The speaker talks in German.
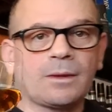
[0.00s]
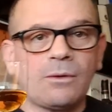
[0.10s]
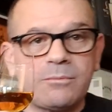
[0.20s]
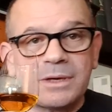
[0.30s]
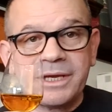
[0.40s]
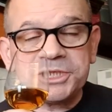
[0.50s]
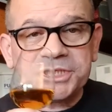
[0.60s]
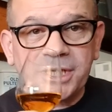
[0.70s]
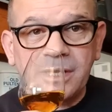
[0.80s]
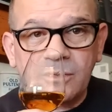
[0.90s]
Und
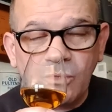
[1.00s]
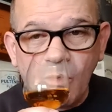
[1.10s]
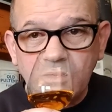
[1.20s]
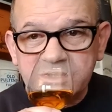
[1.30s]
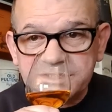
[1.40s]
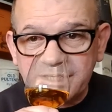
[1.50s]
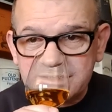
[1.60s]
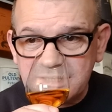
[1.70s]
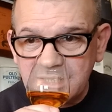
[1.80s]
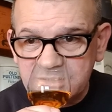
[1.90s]
gleich äh,
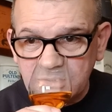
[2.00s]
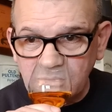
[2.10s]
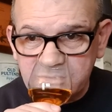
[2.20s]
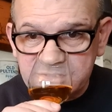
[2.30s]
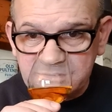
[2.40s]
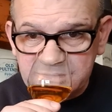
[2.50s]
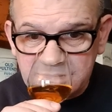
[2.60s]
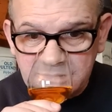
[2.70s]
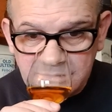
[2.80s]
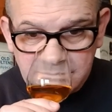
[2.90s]
Kokosnut, die Kokosnuss.